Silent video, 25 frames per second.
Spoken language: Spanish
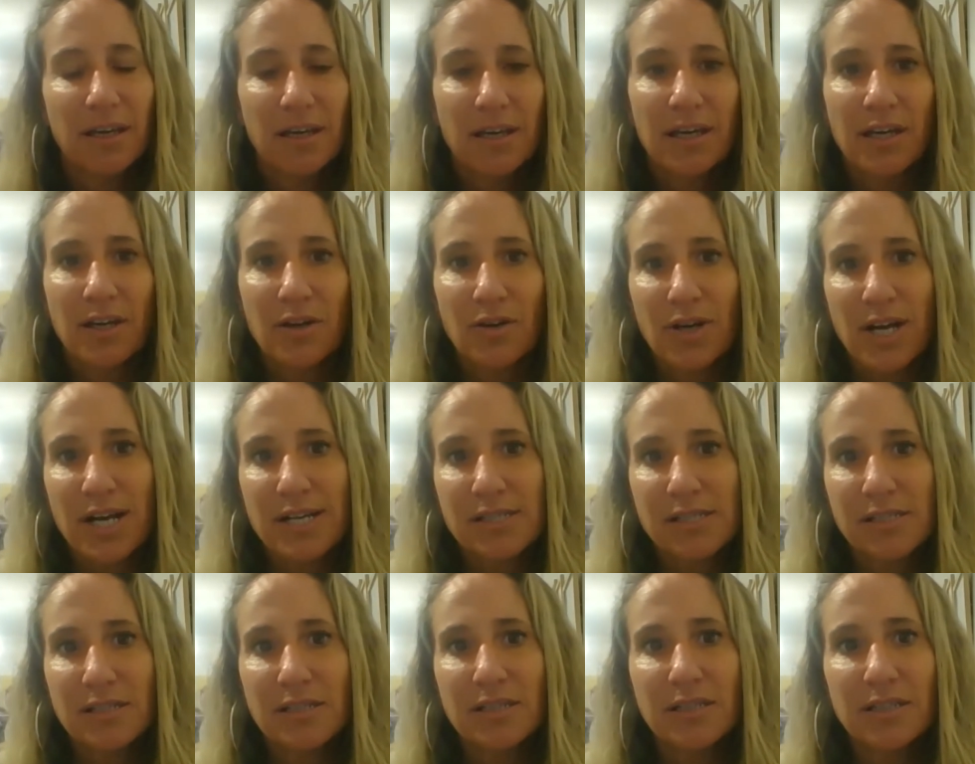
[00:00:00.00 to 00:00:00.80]
creo que
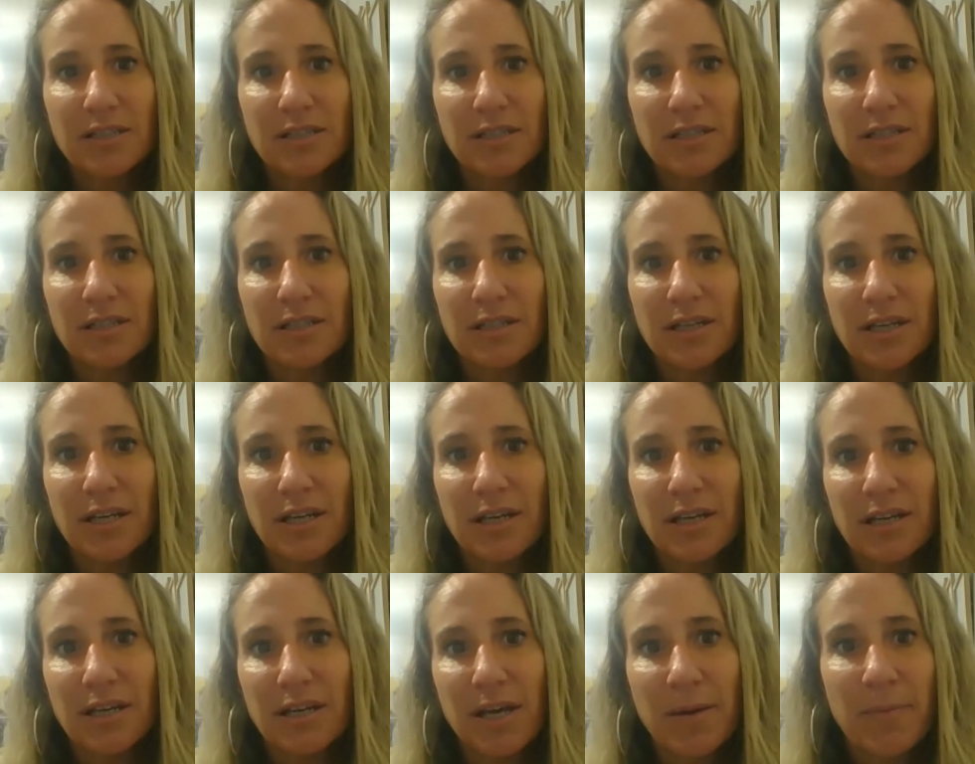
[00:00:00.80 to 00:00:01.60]
así
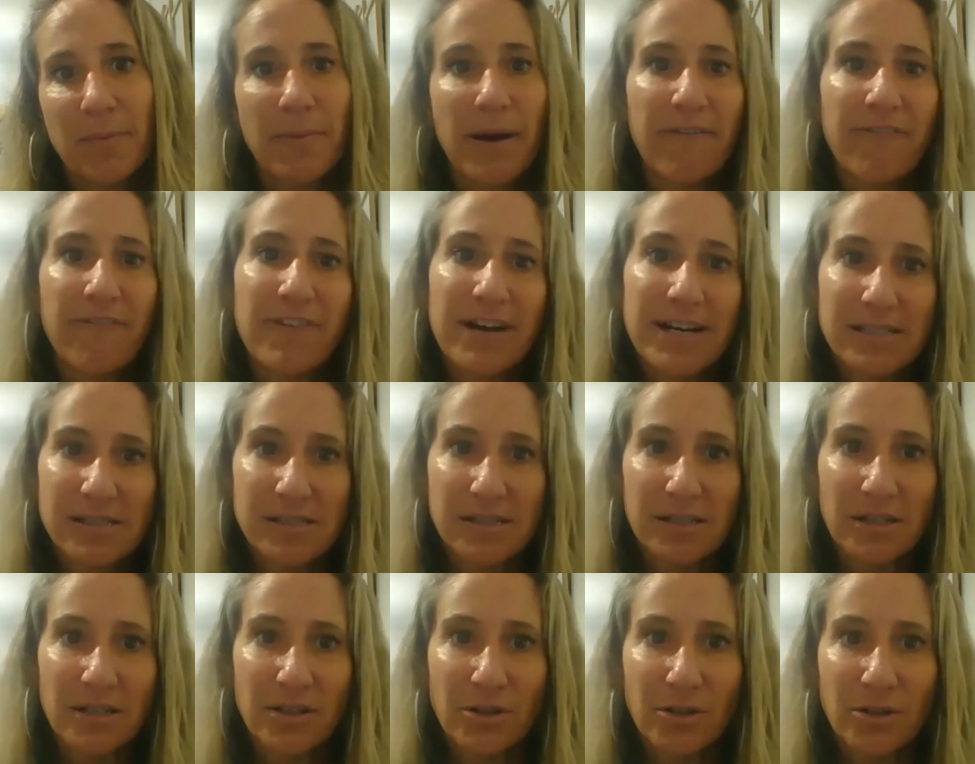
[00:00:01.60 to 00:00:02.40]
eh, es más
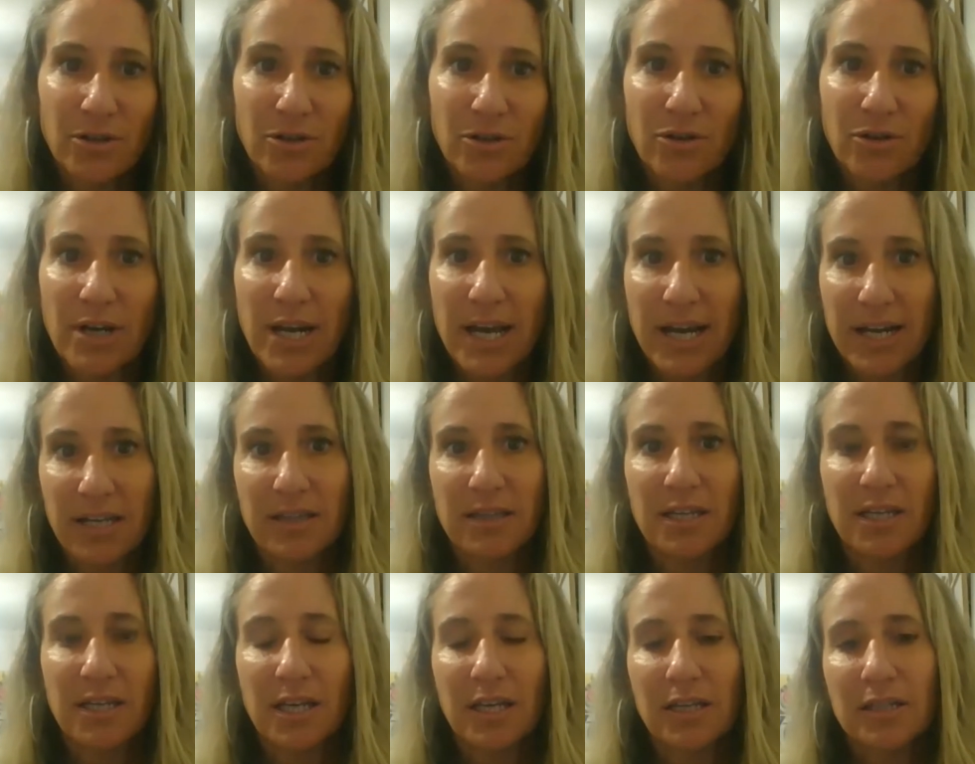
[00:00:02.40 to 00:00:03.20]
fácil, ¿no? Con la
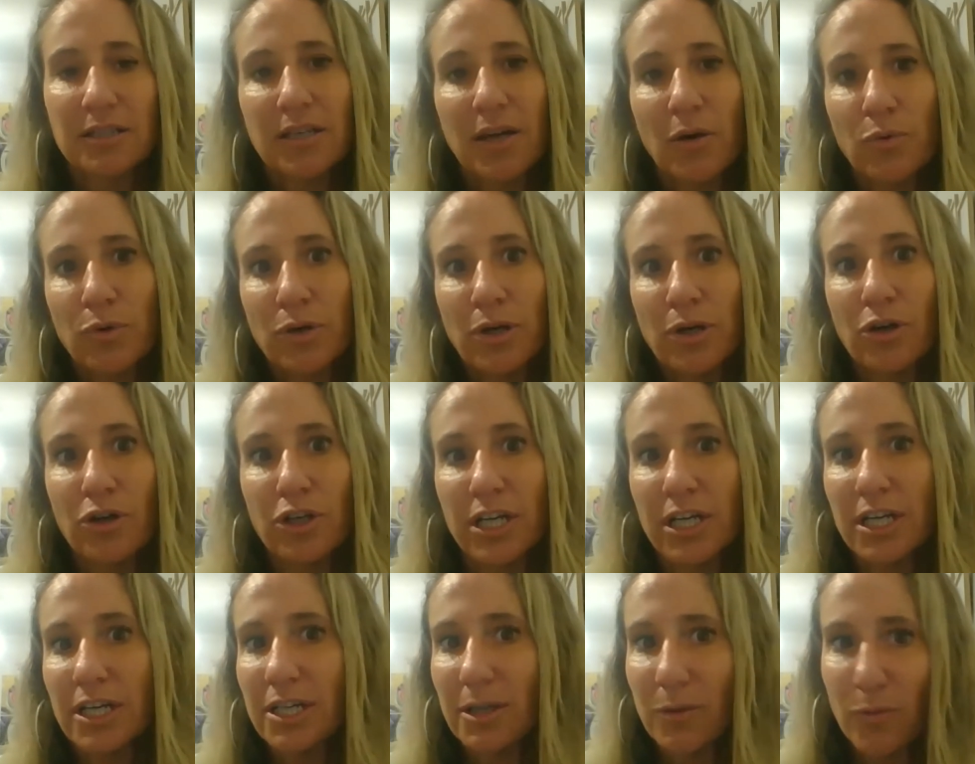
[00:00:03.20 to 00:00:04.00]
gente que, que no uno lo
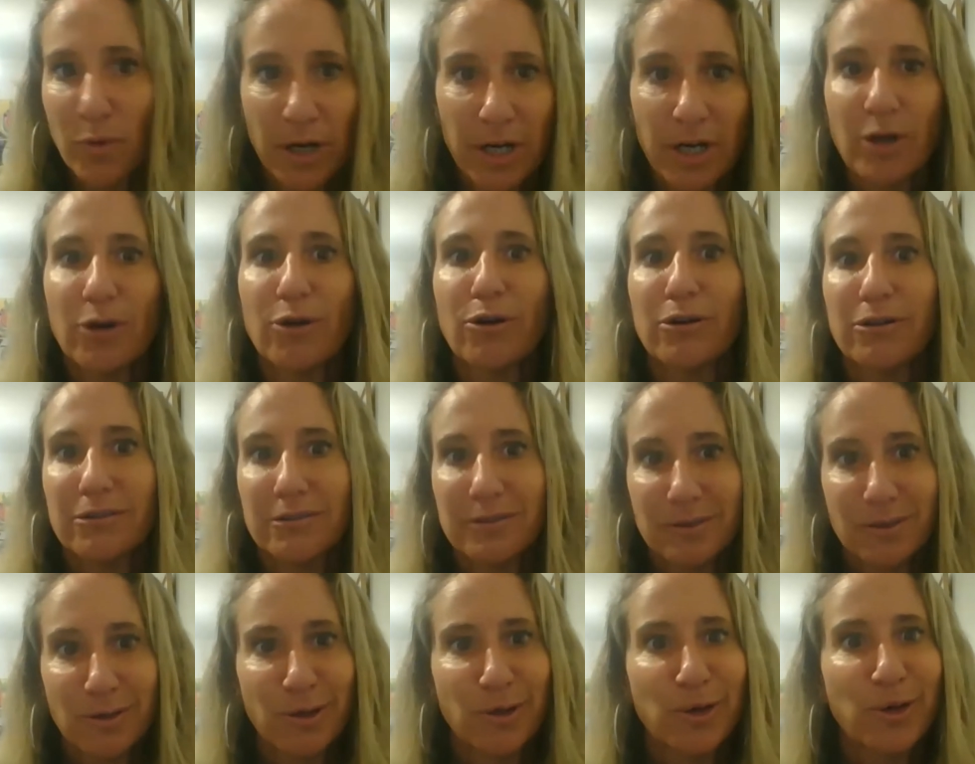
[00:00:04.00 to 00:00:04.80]
quieren y bueno,
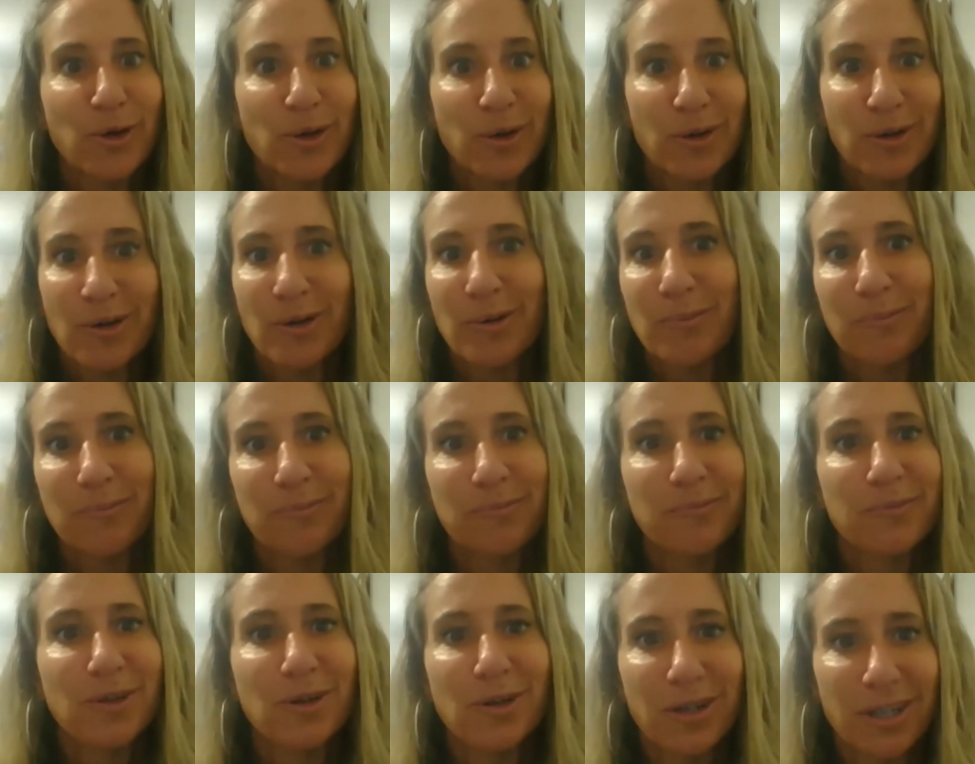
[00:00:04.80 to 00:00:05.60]

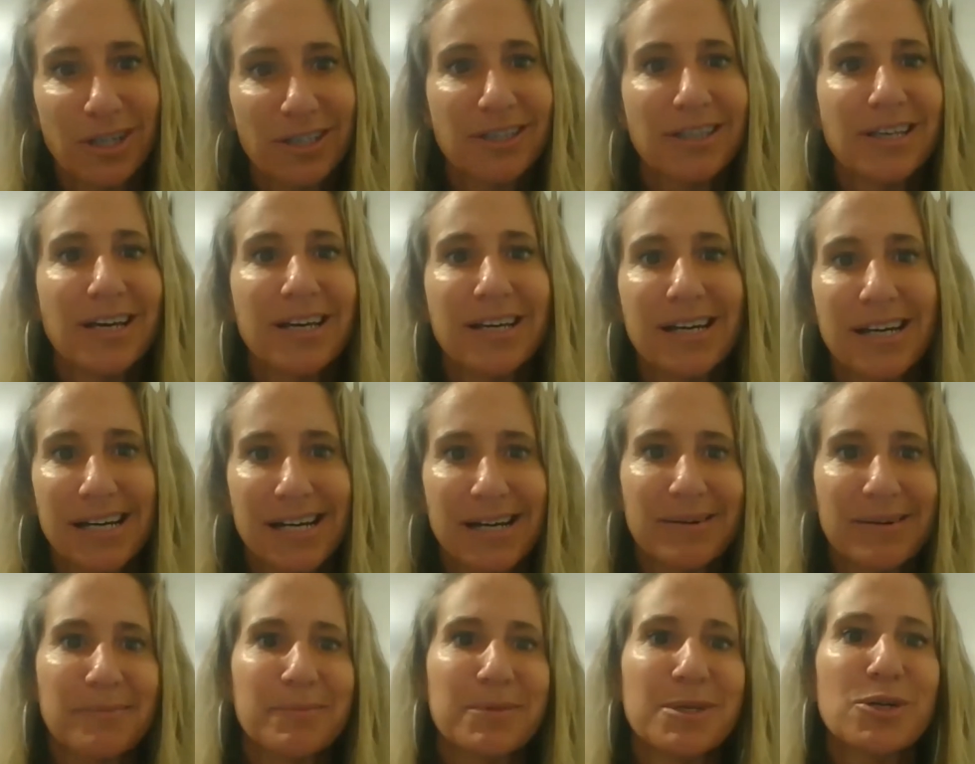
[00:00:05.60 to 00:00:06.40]
con, este
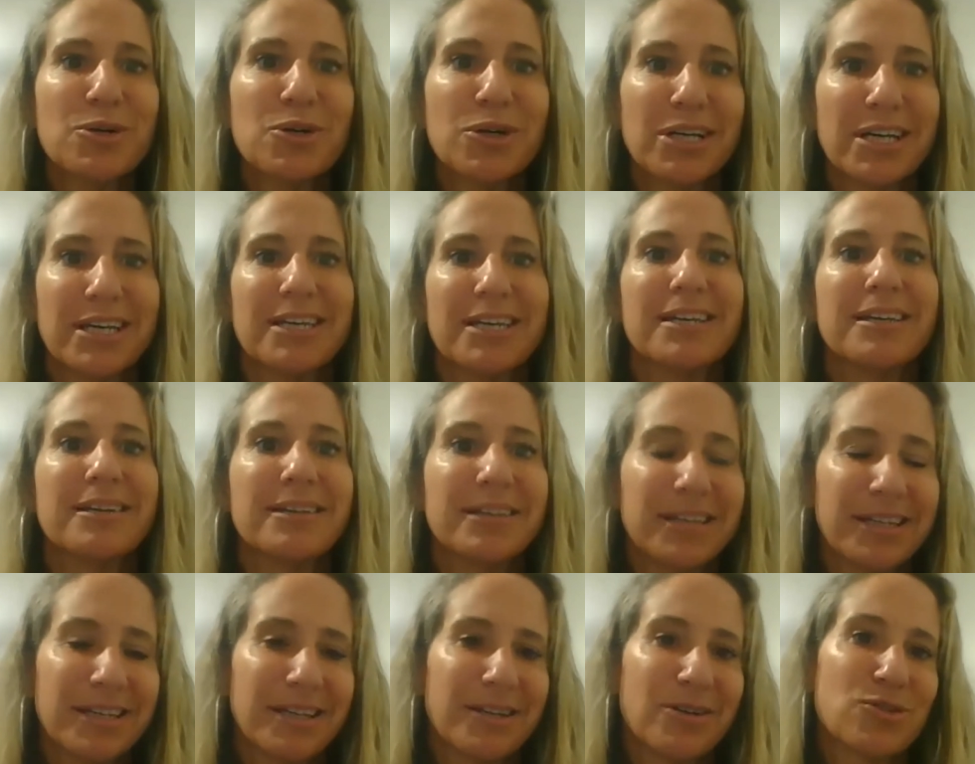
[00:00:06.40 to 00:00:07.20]
amigo
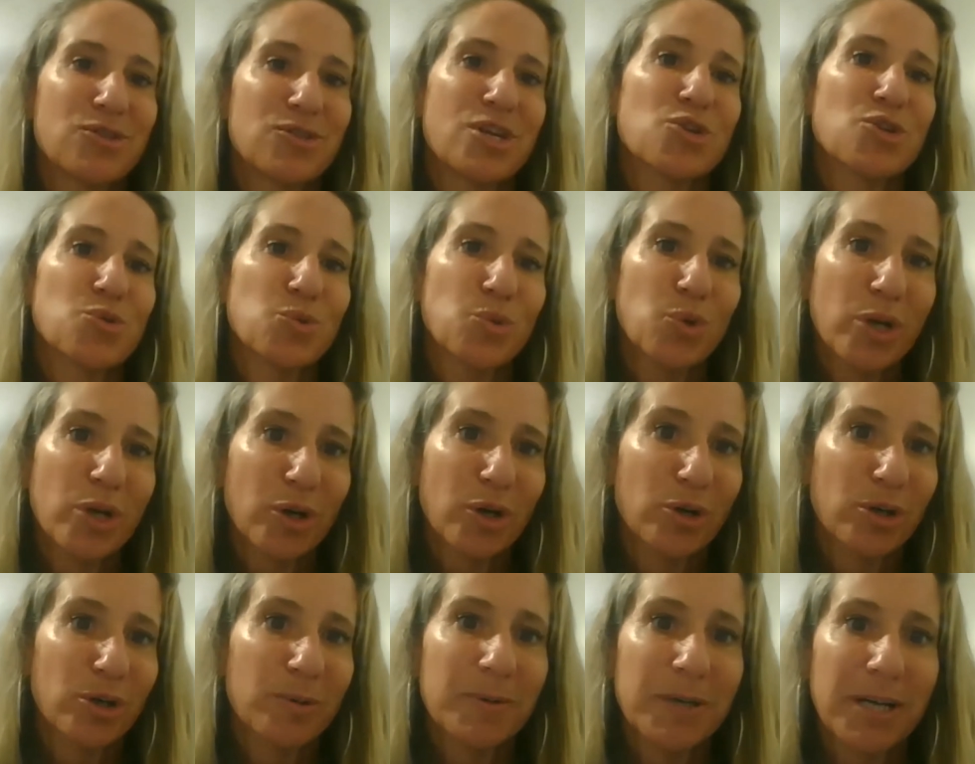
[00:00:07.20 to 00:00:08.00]
que, nos ayudó
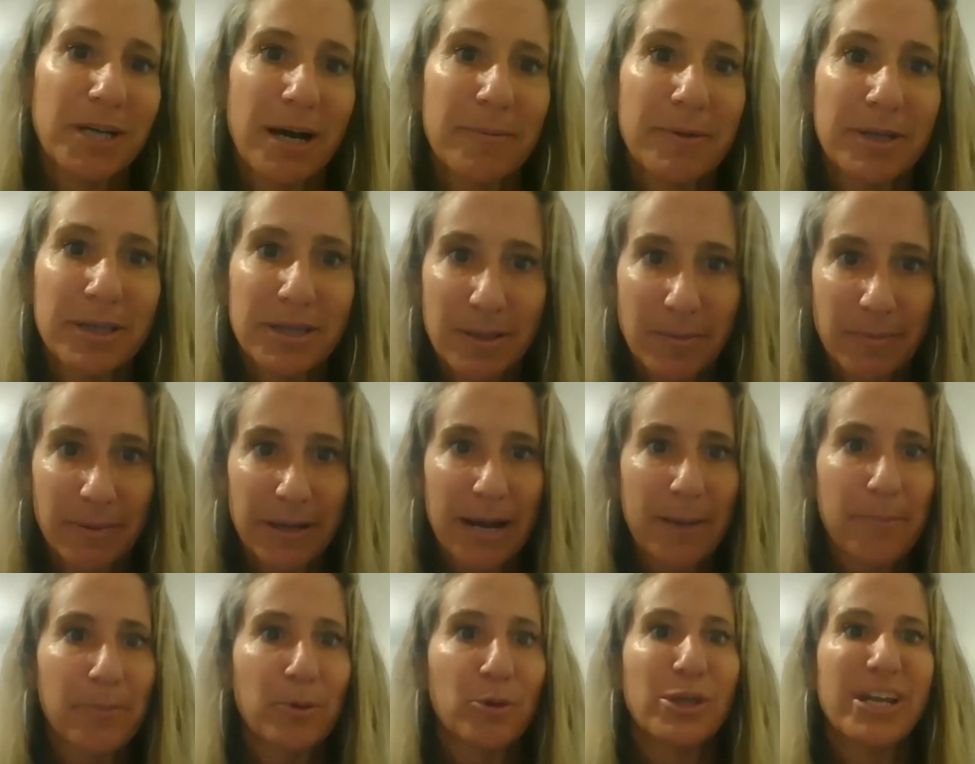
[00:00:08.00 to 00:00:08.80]
económicamente
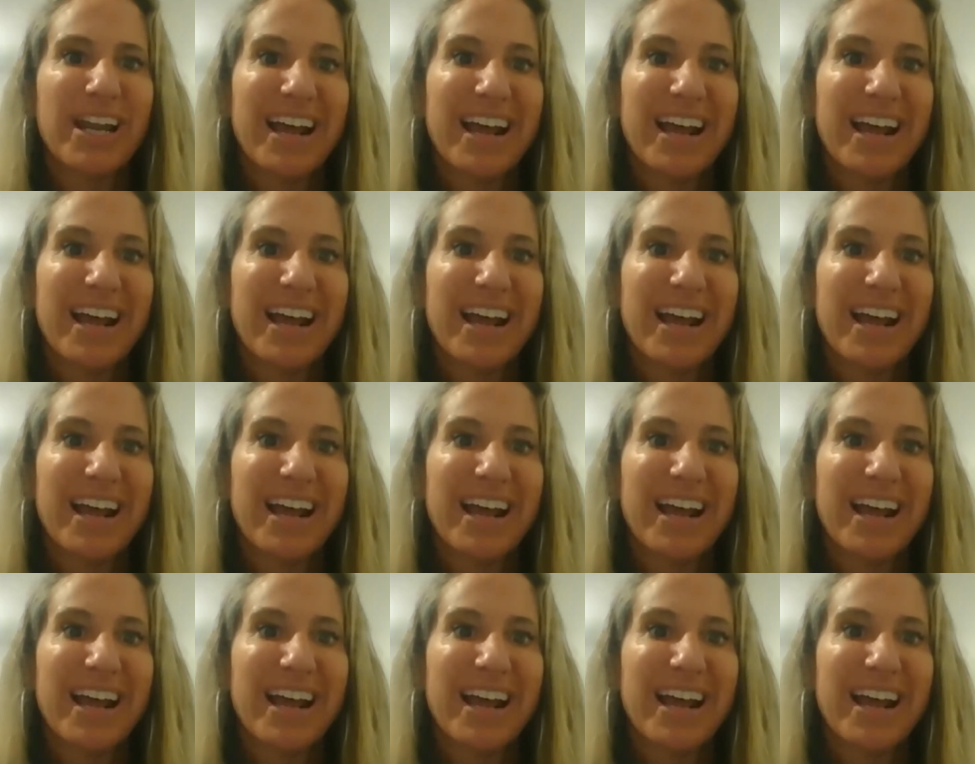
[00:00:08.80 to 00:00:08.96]
para poder